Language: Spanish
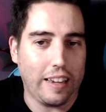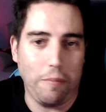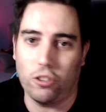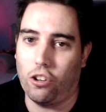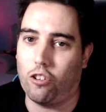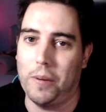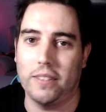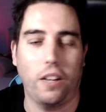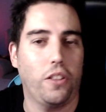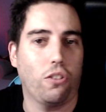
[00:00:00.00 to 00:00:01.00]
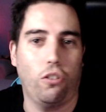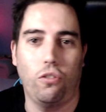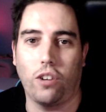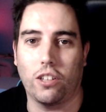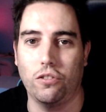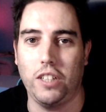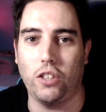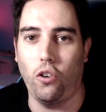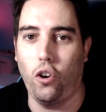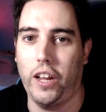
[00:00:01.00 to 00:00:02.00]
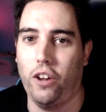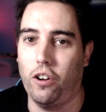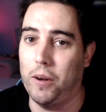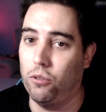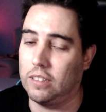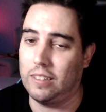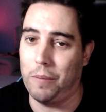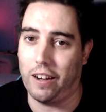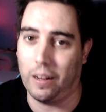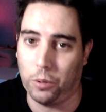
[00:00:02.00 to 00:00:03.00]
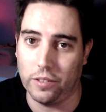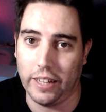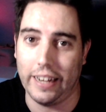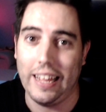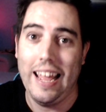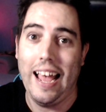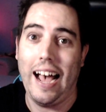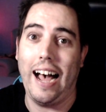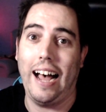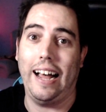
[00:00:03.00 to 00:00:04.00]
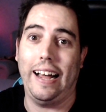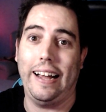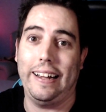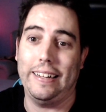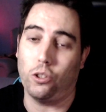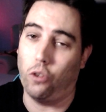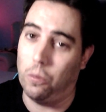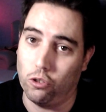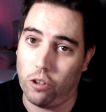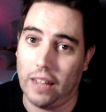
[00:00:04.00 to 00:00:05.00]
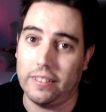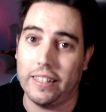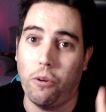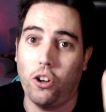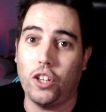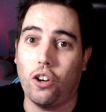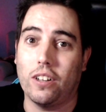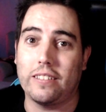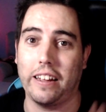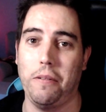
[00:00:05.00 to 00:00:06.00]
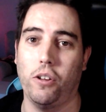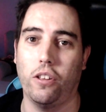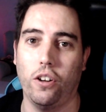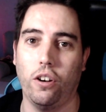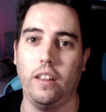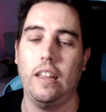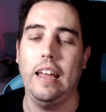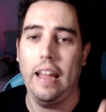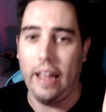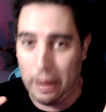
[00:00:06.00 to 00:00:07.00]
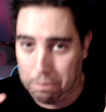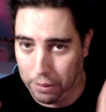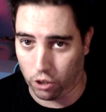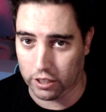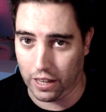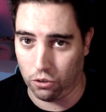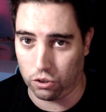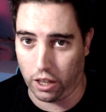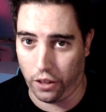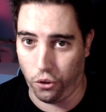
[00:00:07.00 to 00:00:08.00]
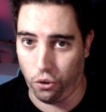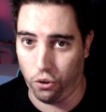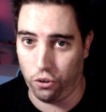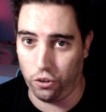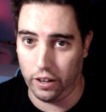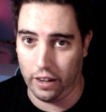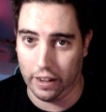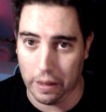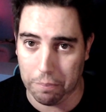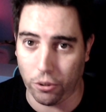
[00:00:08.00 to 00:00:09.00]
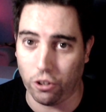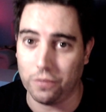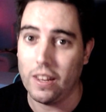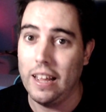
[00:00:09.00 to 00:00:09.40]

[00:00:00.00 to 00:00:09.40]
Dejadmelo todos los comentarios, dejo un corazoncito y lo leo y me gusta siempre responder a todo el mundo. Así que bueno chicos, hasta aquí el vídeo de hoy. Espero os haya gustado el equipo.